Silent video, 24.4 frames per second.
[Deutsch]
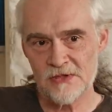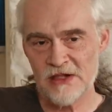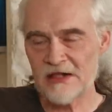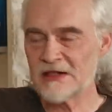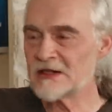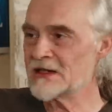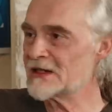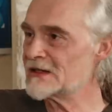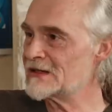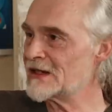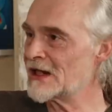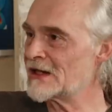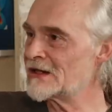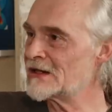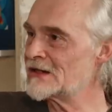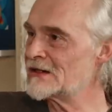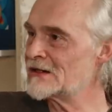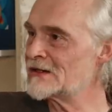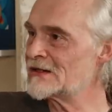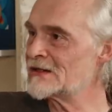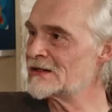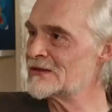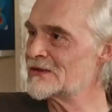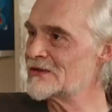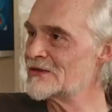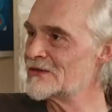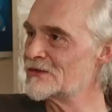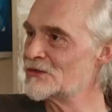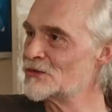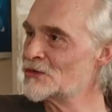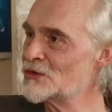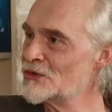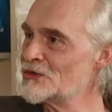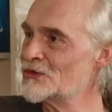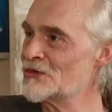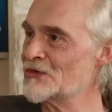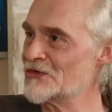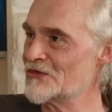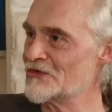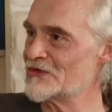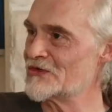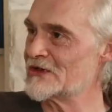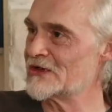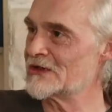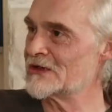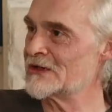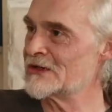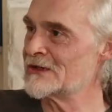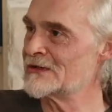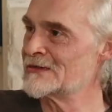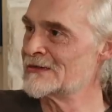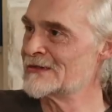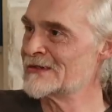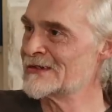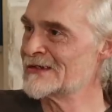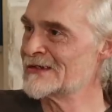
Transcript: den Gedanken ungünstig.